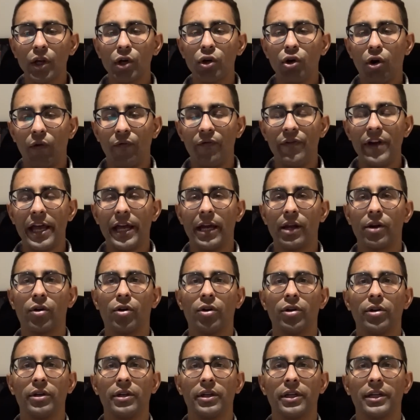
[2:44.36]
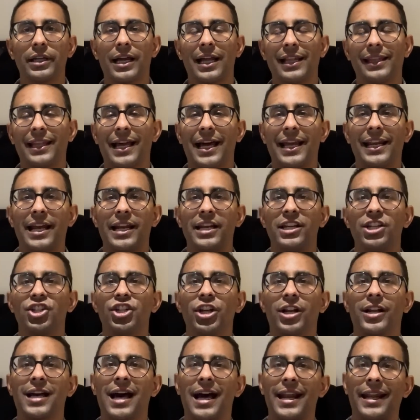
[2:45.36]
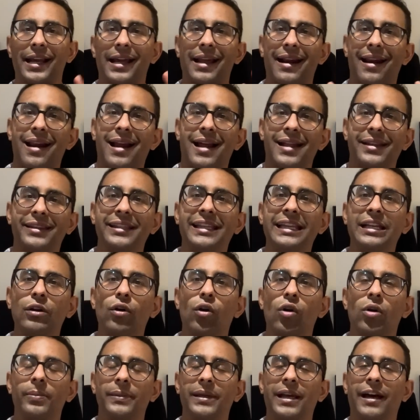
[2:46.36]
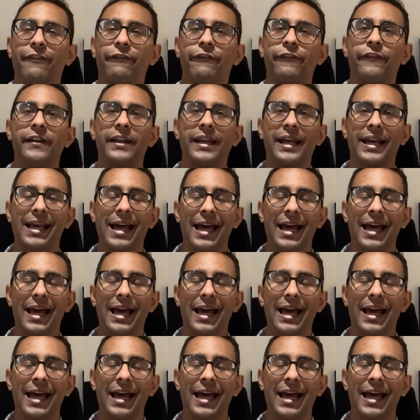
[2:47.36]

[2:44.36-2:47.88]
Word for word: ovvero andare a ricercare grandi nomi a fine